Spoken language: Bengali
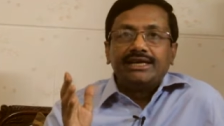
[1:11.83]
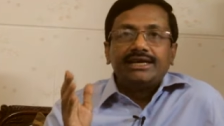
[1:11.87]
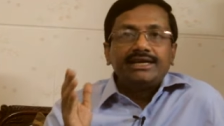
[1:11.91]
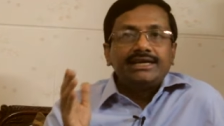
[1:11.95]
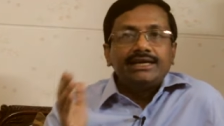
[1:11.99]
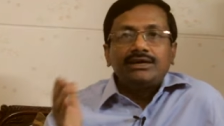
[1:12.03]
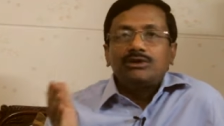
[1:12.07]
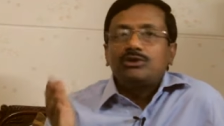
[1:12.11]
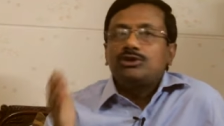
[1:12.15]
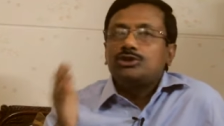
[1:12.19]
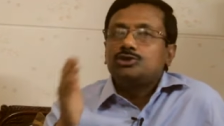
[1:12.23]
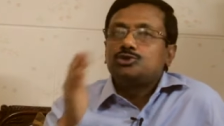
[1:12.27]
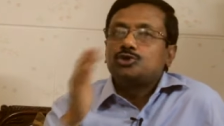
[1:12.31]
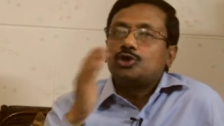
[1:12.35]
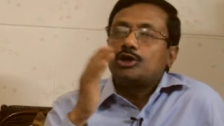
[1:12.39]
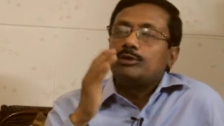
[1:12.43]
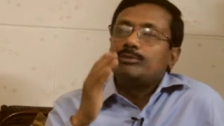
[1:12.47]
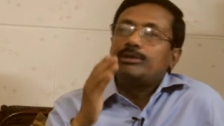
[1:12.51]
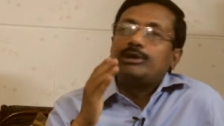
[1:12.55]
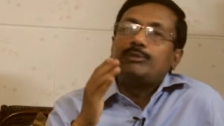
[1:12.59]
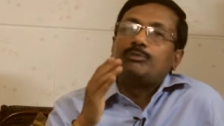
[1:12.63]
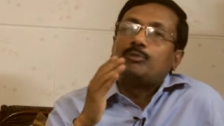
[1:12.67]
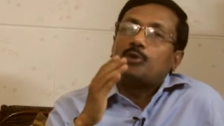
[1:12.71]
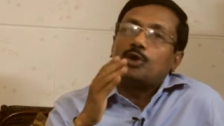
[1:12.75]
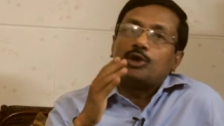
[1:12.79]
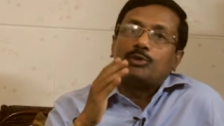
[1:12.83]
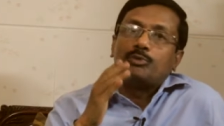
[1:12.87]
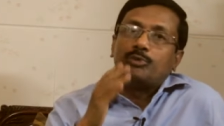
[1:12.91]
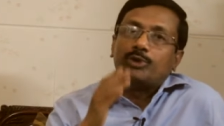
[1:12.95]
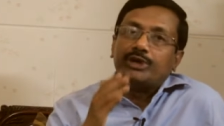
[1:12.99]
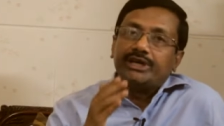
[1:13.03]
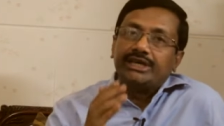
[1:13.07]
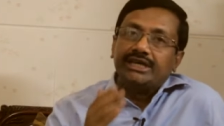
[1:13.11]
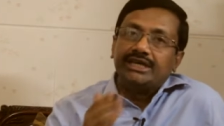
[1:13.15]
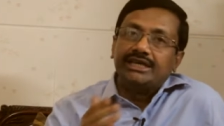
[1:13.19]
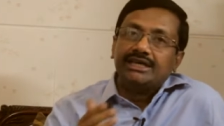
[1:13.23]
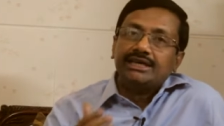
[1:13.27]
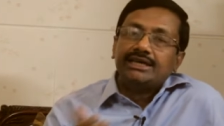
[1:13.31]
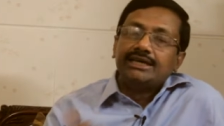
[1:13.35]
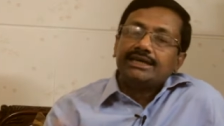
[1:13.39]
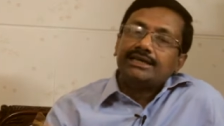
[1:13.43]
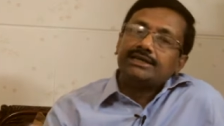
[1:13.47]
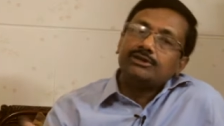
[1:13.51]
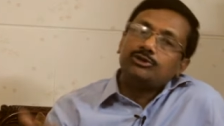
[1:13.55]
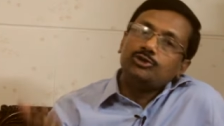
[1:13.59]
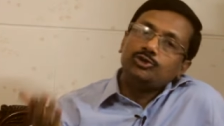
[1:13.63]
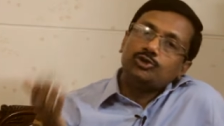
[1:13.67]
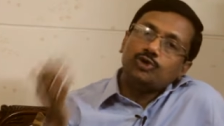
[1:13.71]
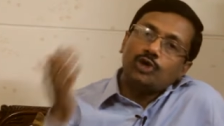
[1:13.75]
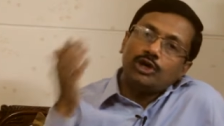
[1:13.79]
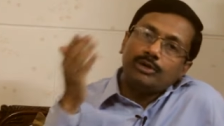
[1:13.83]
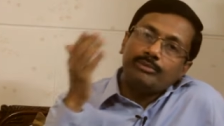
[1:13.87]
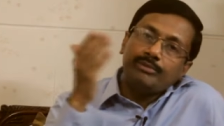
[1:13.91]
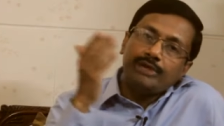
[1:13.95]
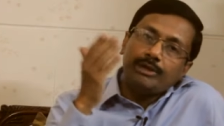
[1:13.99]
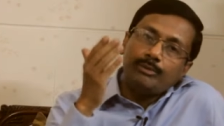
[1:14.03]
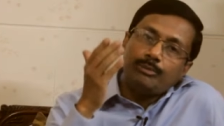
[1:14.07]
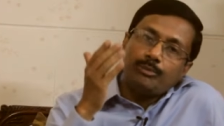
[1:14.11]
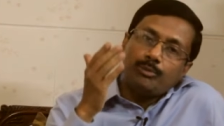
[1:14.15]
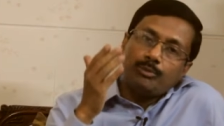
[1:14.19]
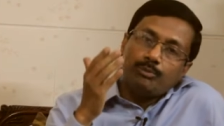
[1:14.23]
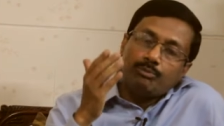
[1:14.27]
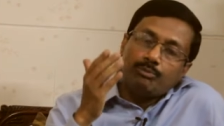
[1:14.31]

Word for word: এটা হলো জন্মের পরপরই কিন্তু জন্মের